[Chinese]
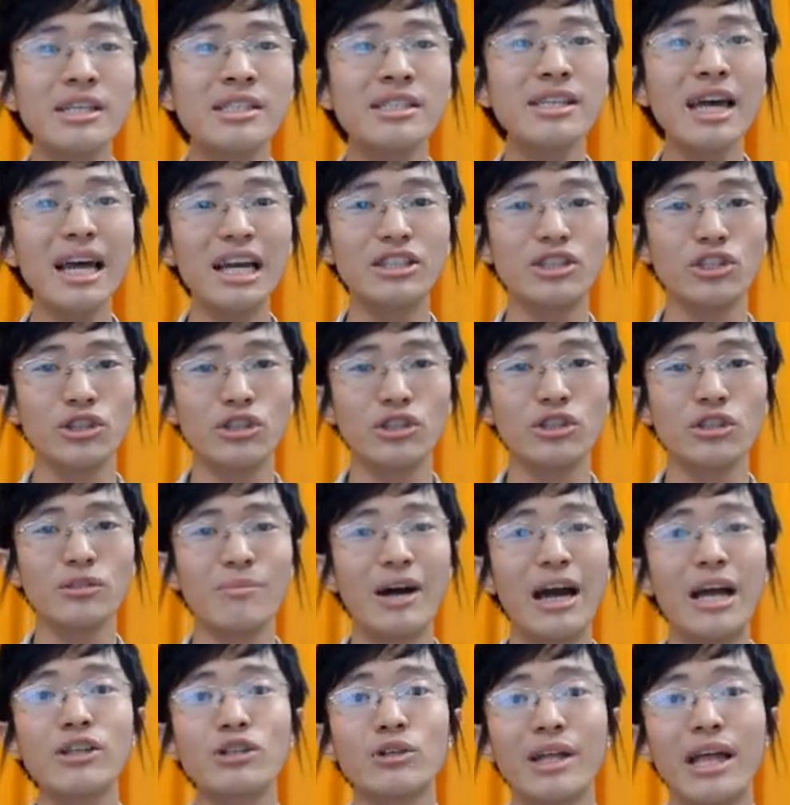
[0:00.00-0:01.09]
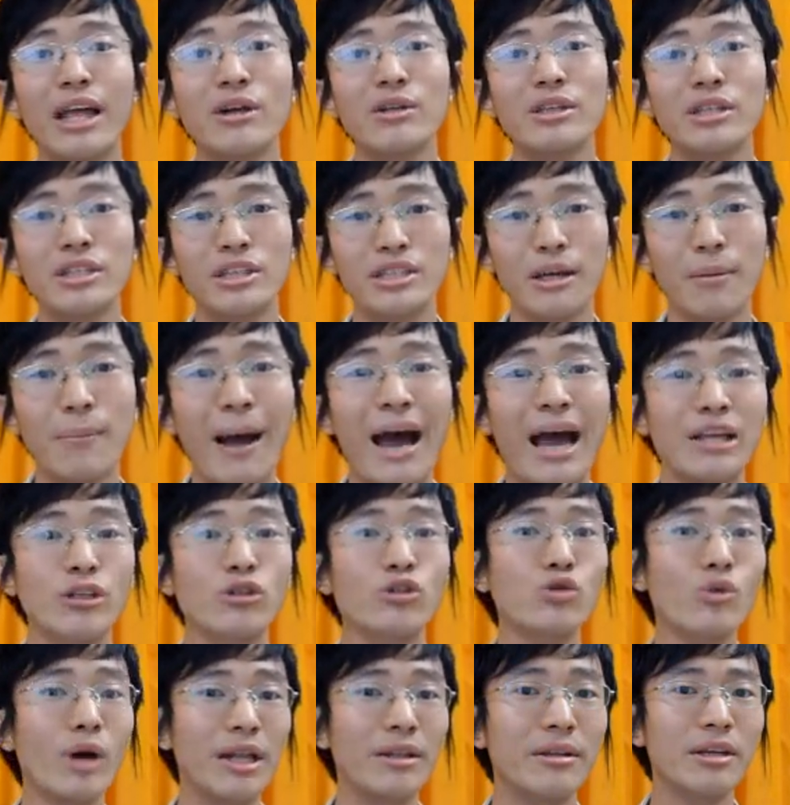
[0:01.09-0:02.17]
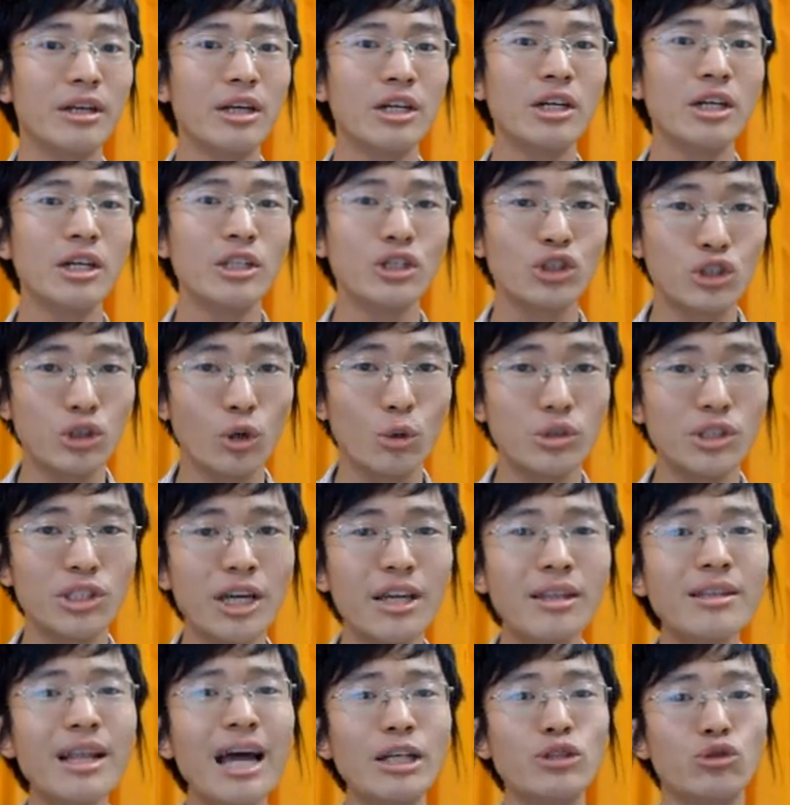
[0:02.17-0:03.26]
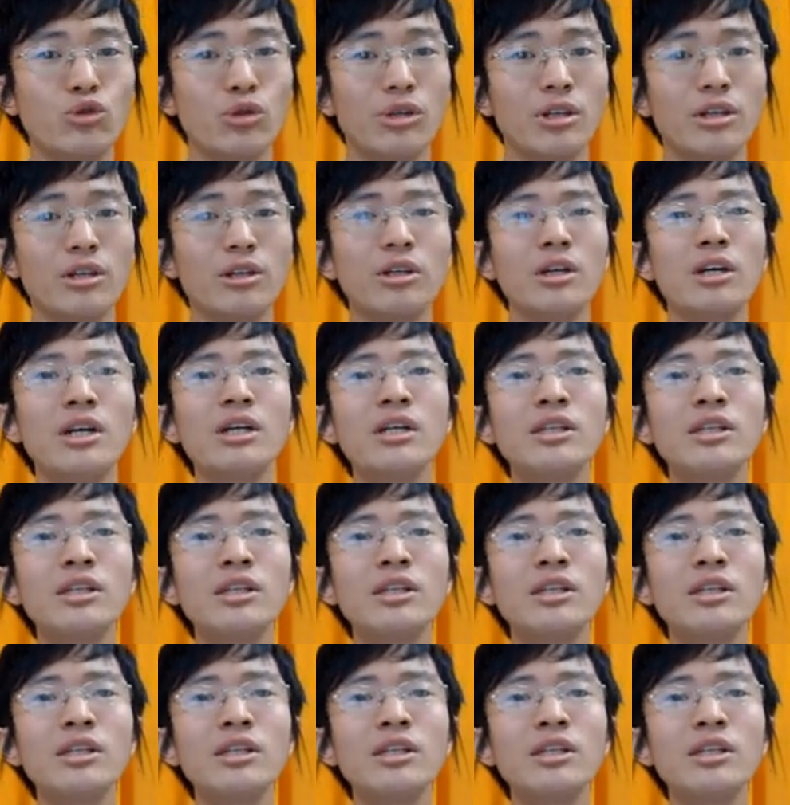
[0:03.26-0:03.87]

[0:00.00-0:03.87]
再者是马英九他有一些盘算，首先他觉得。